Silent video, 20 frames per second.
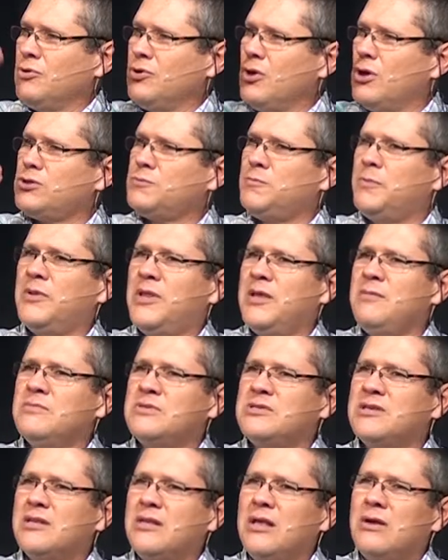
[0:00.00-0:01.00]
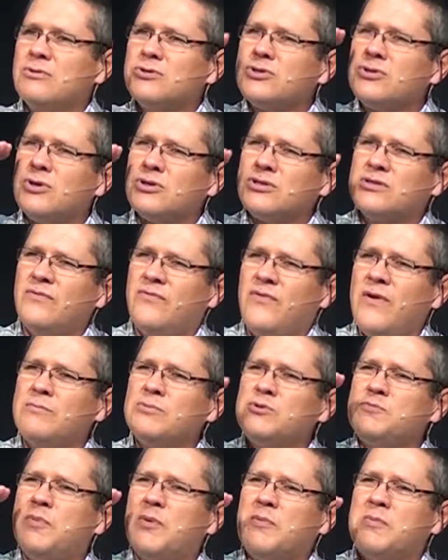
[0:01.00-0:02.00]
nós pedimos a Deus, nós
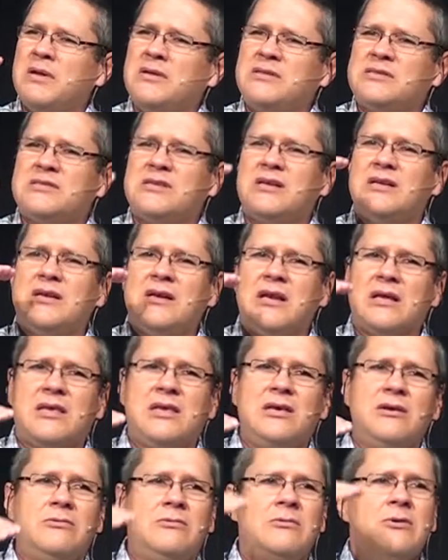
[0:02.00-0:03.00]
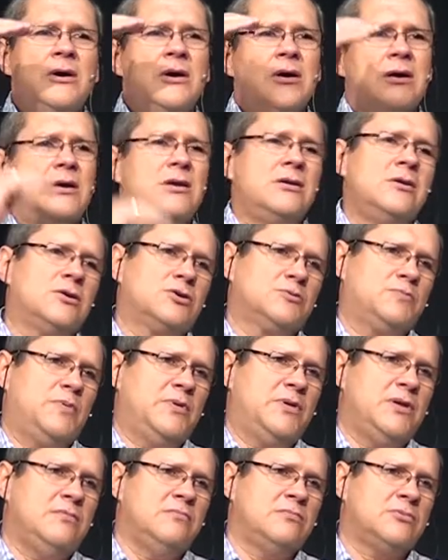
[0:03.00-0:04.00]
devemos permanecer naquilo que nós
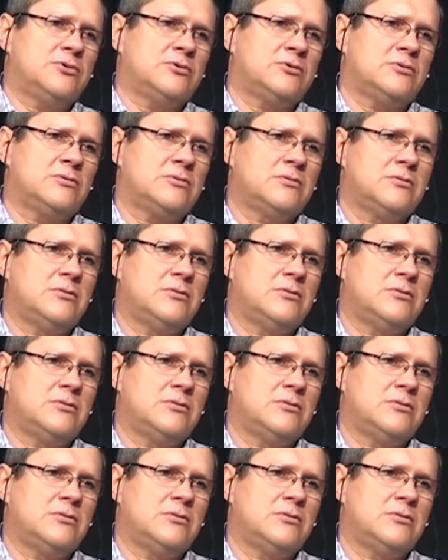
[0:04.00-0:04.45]
pedimos.